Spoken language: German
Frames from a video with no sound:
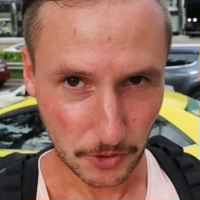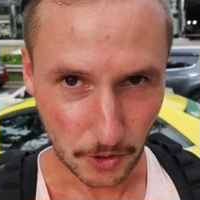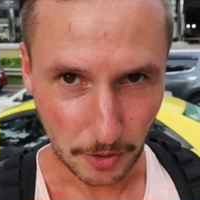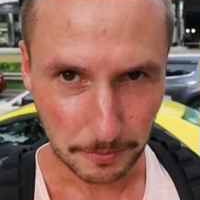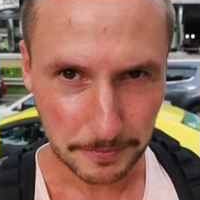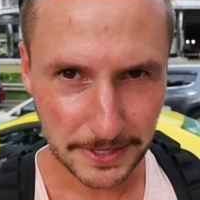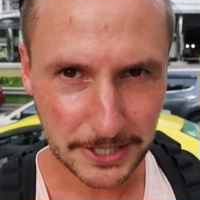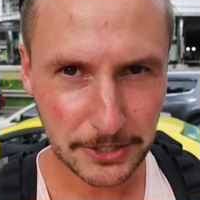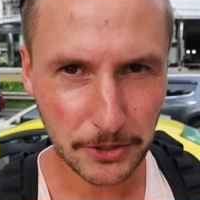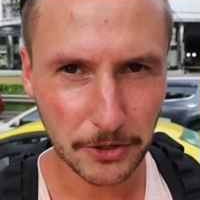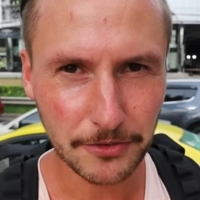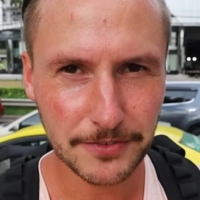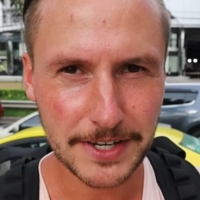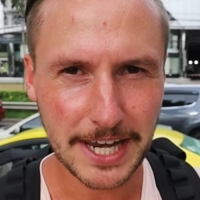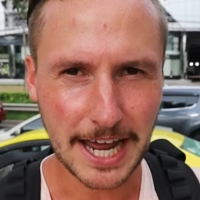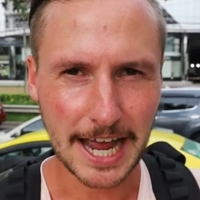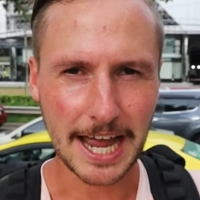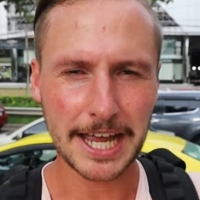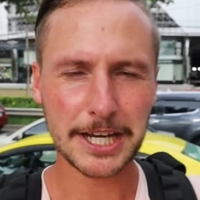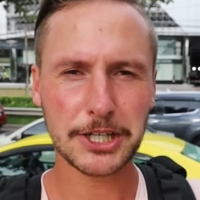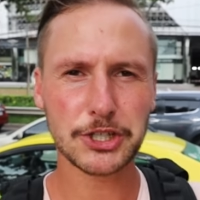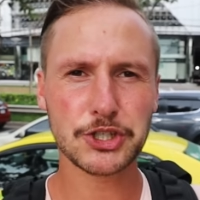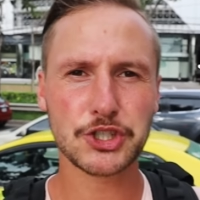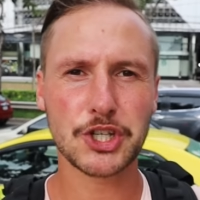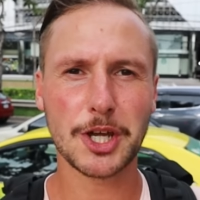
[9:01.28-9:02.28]
So, Mikro wieder
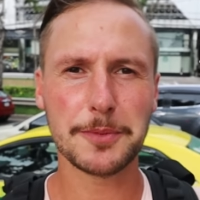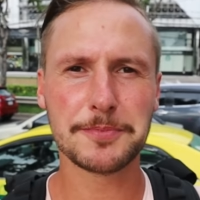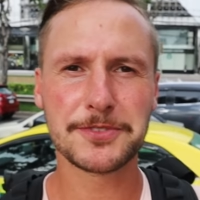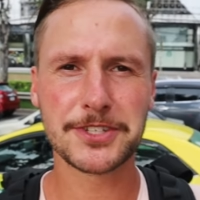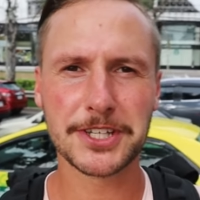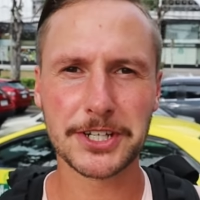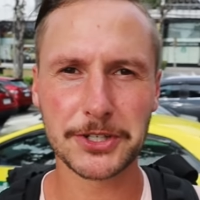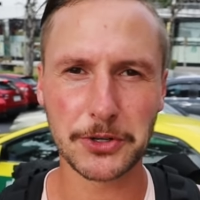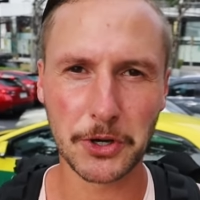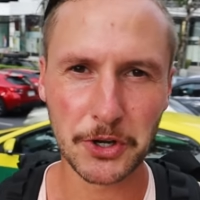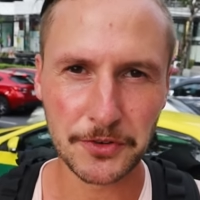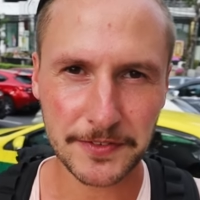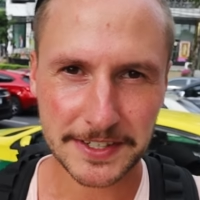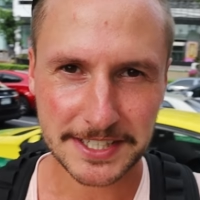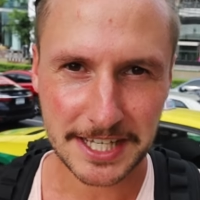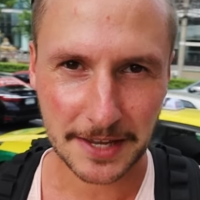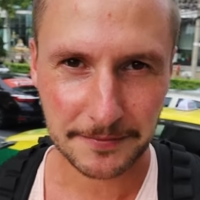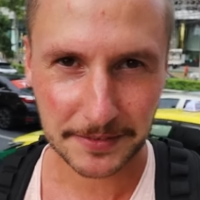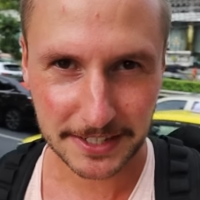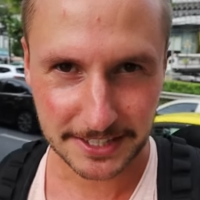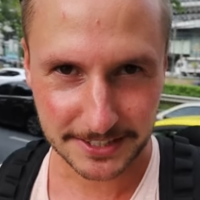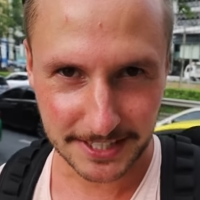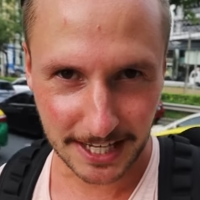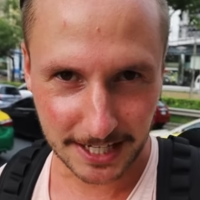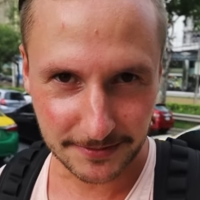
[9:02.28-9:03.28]
eingestöpselt und was
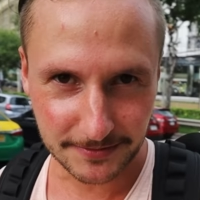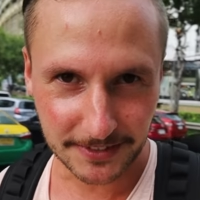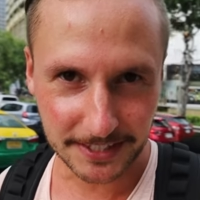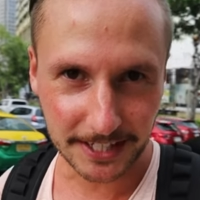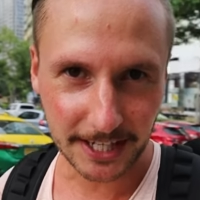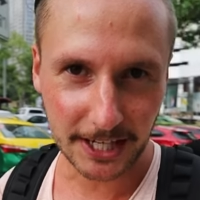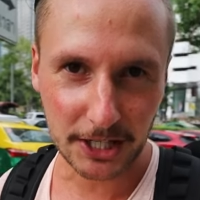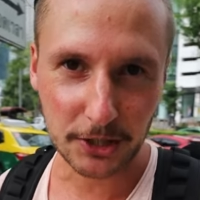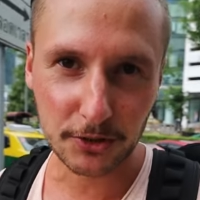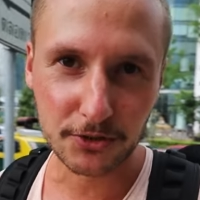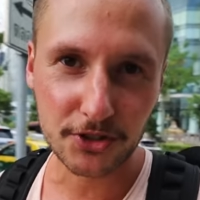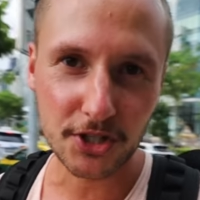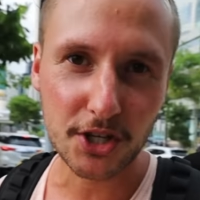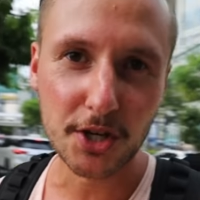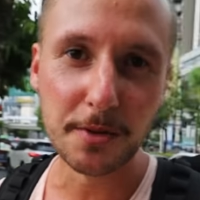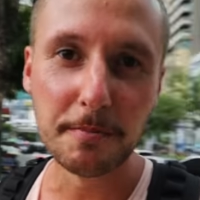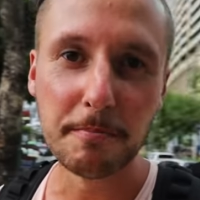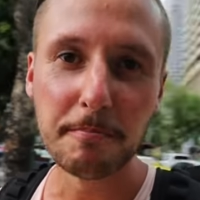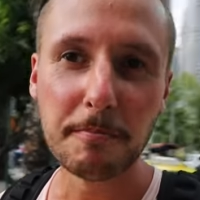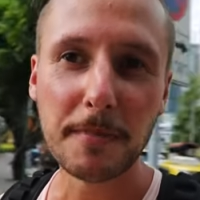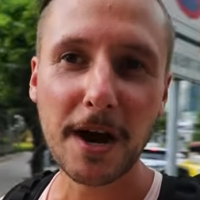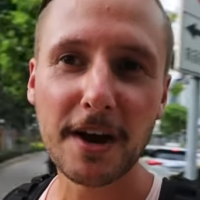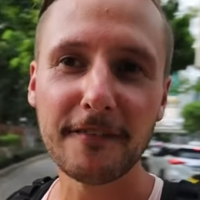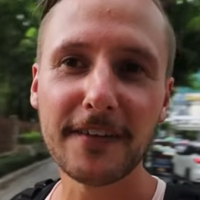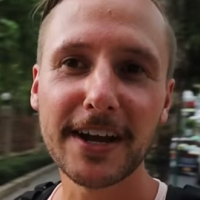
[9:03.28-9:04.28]
haben wir gesagt? Wir drehen uns
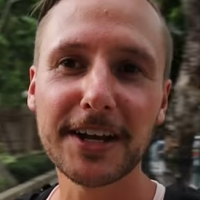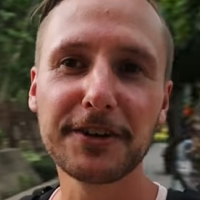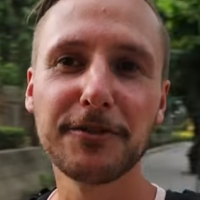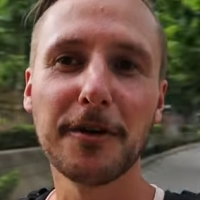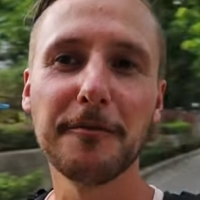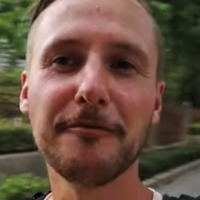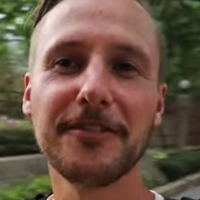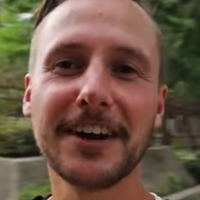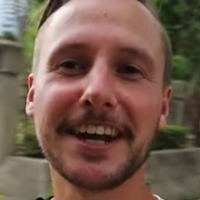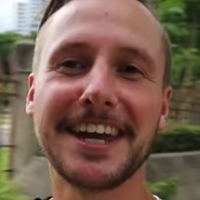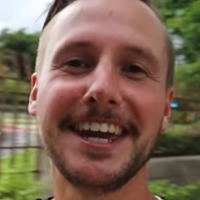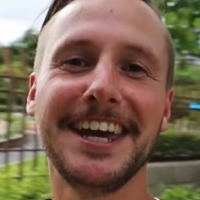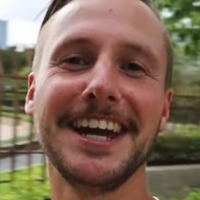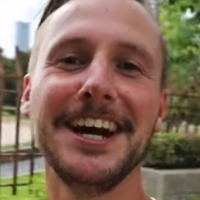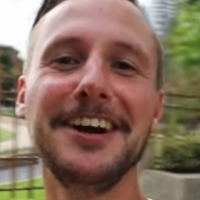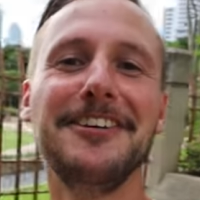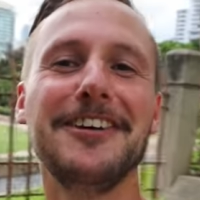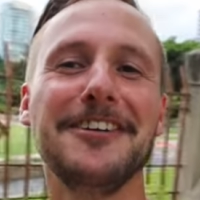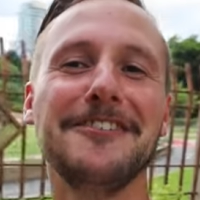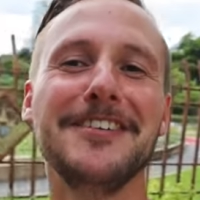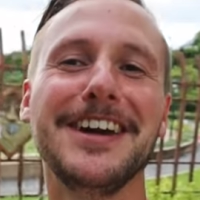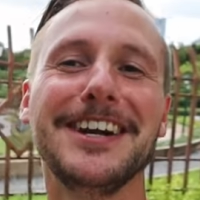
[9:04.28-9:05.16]
immer weg vom Verkehr.